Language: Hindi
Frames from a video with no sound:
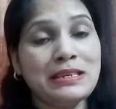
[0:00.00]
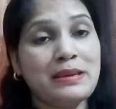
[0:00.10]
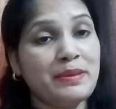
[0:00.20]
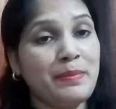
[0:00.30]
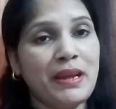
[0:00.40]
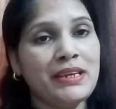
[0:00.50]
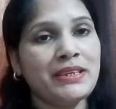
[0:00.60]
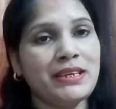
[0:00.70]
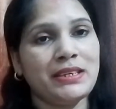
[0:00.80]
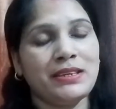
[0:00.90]
सबसे पहली
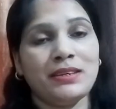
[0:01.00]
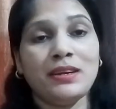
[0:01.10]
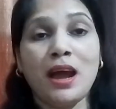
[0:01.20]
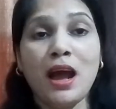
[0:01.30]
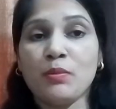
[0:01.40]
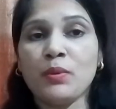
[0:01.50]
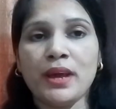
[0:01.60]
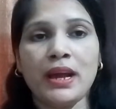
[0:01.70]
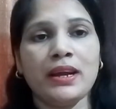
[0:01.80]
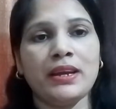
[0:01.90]
चीज़ आपको
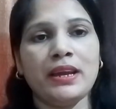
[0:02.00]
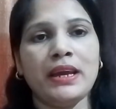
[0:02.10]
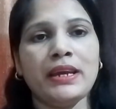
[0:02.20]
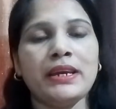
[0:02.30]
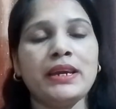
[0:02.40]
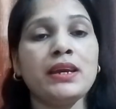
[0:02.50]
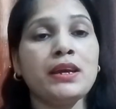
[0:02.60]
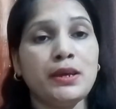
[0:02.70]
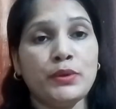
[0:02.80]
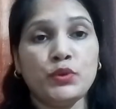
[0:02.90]
क्या करना है कि
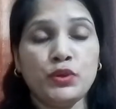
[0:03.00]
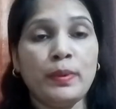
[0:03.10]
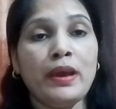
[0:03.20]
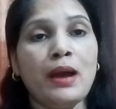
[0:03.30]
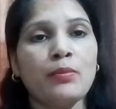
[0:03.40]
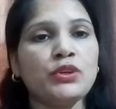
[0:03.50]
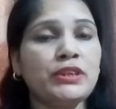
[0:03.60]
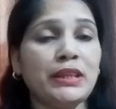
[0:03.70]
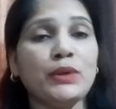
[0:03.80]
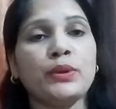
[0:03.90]
सुबह आपको
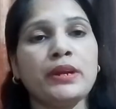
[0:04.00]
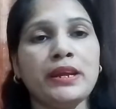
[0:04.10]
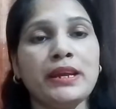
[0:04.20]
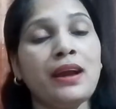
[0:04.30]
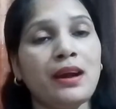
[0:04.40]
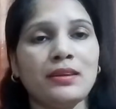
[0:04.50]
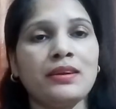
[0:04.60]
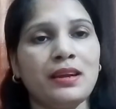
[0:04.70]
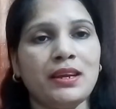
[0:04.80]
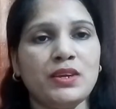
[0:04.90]
जल्दी उठने की आदत
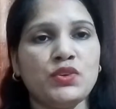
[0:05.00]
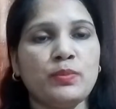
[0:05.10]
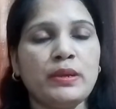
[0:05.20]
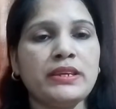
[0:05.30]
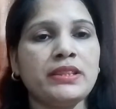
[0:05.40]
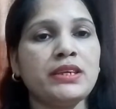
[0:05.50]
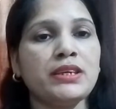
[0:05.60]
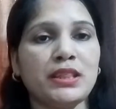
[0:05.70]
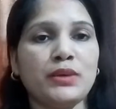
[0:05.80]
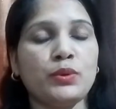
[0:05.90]
डालनी है सुबह जितनी
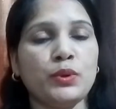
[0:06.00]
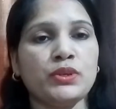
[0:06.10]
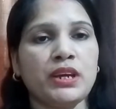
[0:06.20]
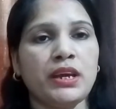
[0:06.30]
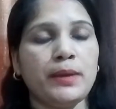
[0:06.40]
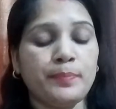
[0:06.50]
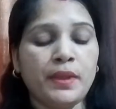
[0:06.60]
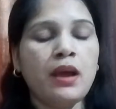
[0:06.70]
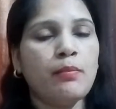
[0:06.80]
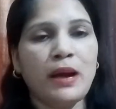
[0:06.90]
जल्दी उठ हो सके
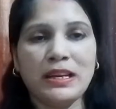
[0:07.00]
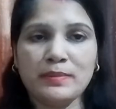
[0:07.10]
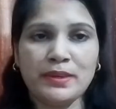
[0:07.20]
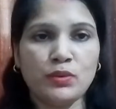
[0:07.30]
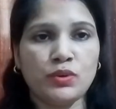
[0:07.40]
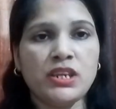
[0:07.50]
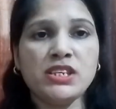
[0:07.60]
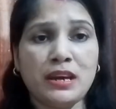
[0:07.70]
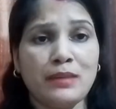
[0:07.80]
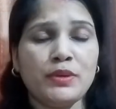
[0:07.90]
पाँच बजे उठे
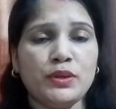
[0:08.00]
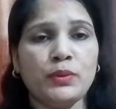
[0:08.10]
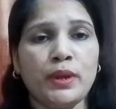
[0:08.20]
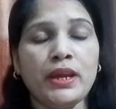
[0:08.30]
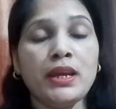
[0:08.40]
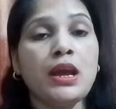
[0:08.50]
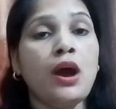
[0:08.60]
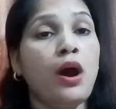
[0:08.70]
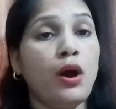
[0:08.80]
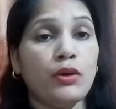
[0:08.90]
चार बजे उठे
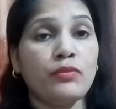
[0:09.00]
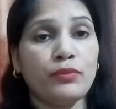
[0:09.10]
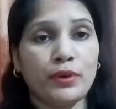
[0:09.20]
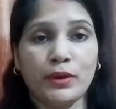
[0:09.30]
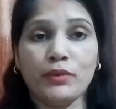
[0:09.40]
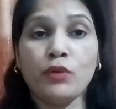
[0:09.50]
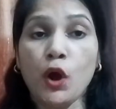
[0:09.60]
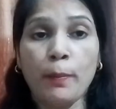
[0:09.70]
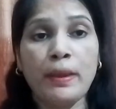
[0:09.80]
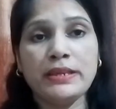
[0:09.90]
और
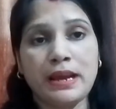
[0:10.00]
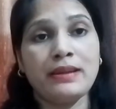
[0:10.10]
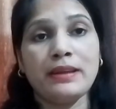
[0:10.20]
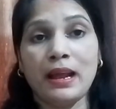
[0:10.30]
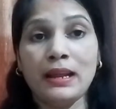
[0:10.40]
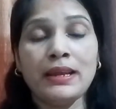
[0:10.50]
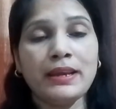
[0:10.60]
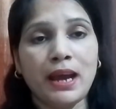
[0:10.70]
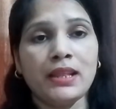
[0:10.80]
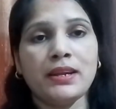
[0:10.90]
वॉक पे जाए टहलने
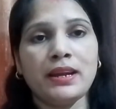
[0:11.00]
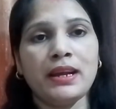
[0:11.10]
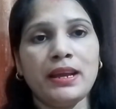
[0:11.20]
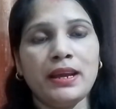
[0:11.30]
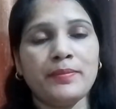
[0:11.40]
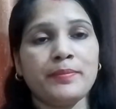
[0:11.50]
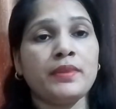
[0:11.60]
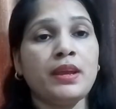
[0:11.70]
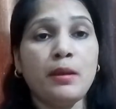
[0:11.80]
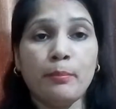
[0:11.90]
की आदत डाले
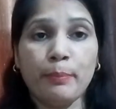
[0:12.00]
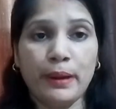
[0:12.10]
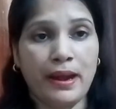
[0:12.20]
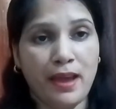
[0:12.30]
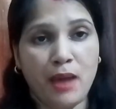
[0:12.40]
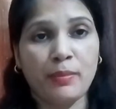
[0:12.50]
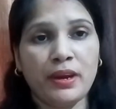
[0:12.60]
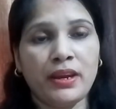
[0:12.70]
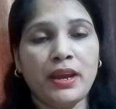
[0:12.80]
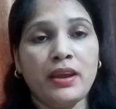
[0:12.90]
प्राणायाम
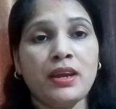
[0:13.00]
करे